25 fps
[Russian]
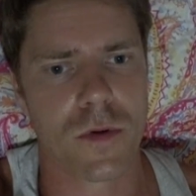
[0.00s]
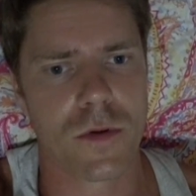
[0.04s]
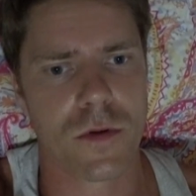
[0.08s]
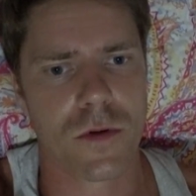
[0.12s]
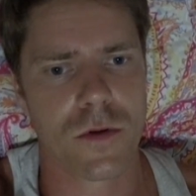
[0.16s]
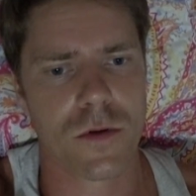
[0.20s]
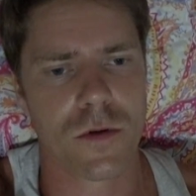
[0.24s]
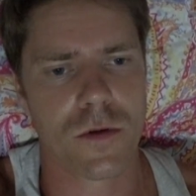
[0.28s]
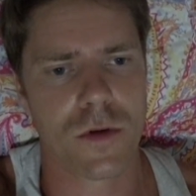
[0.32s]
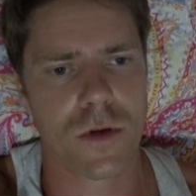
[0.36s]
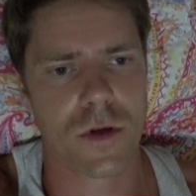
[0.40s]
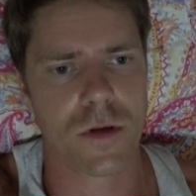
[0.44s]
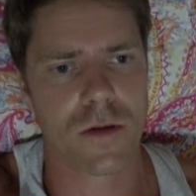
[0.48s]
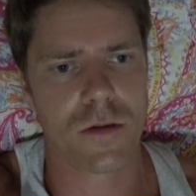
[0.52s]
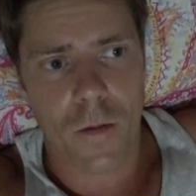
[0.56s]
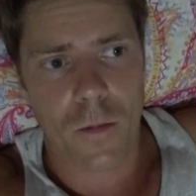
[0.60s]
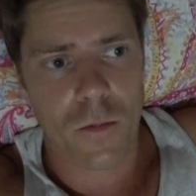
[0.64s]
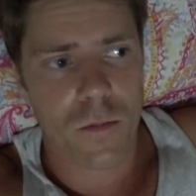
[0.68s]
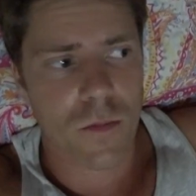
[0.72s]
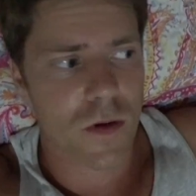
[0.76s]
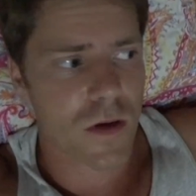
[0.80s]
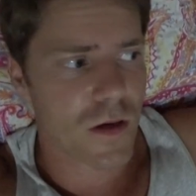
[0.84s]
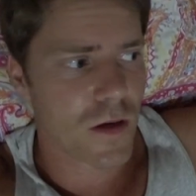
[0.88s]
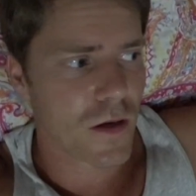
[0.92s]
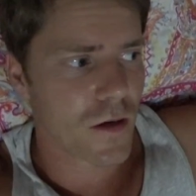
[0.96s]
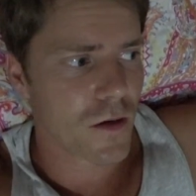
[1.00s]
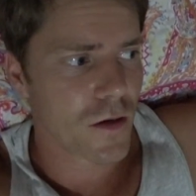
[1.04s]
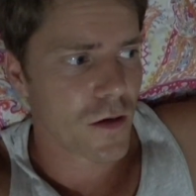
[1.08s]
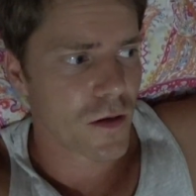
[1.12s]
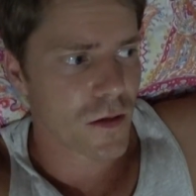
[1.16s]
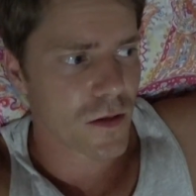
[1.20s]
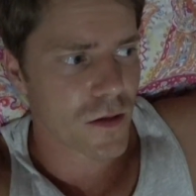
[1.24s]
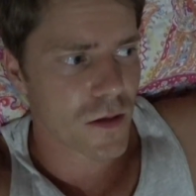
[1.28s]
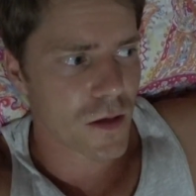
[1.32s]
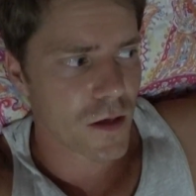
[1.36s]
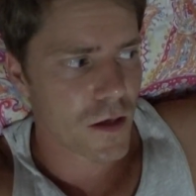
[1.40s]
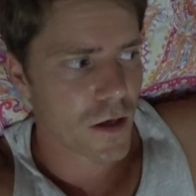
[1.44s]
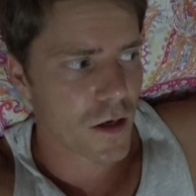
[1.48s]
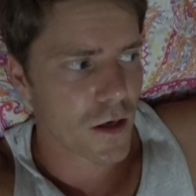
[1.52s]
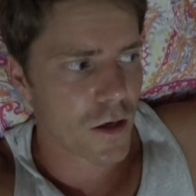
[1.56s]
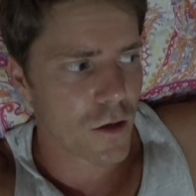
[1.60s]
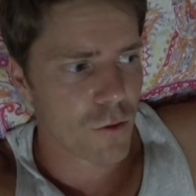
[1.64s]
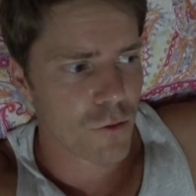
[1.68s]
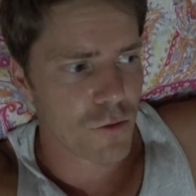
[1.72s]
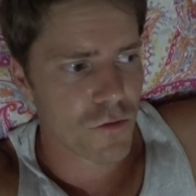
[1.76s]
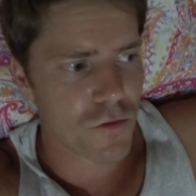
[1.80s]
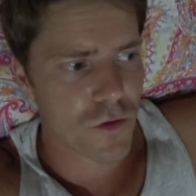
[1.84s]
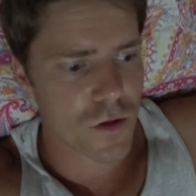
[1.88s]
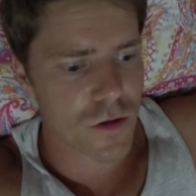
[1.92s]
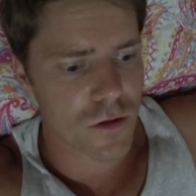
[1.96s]
но мы
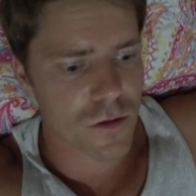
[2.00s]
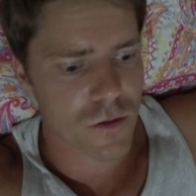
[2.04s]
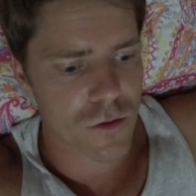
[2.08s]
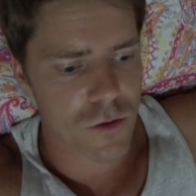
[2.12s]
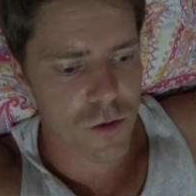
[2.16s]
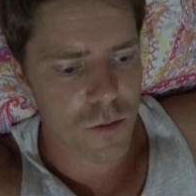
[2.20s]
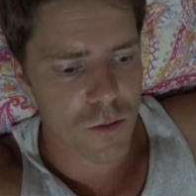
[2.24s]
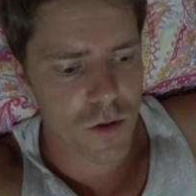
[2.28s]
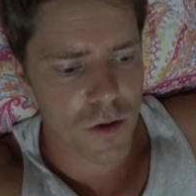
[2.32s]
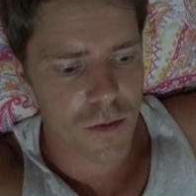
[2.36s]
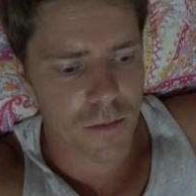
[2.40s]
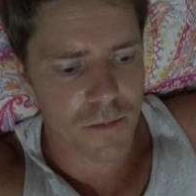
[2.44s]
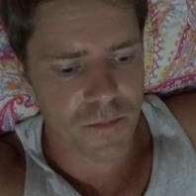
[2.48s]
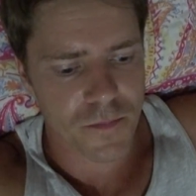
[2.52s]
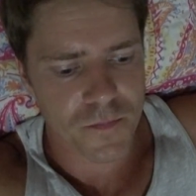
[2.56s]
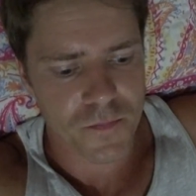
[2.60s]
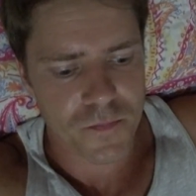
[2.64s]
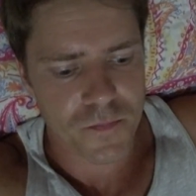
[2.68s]
заехали вот в этот номер.